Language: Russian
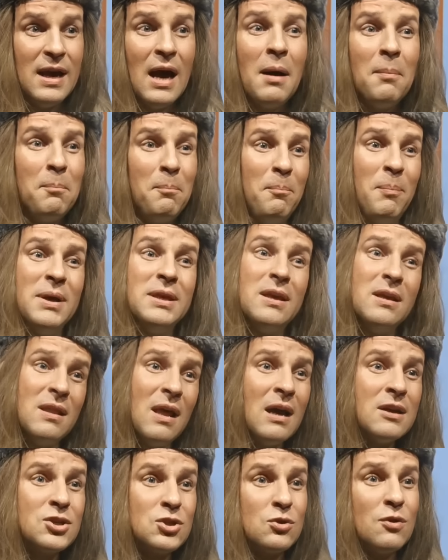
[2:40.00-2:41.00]
я
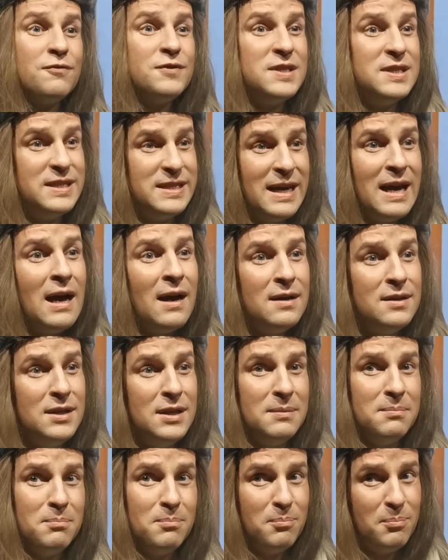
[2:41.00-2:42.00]
поняла, что все
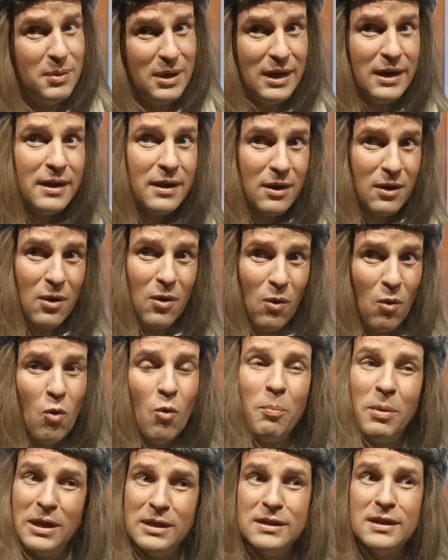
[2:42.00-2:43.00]
они были
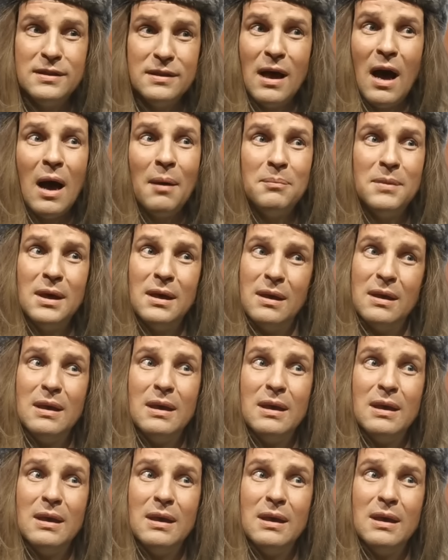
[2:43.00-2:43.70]
куплены нами.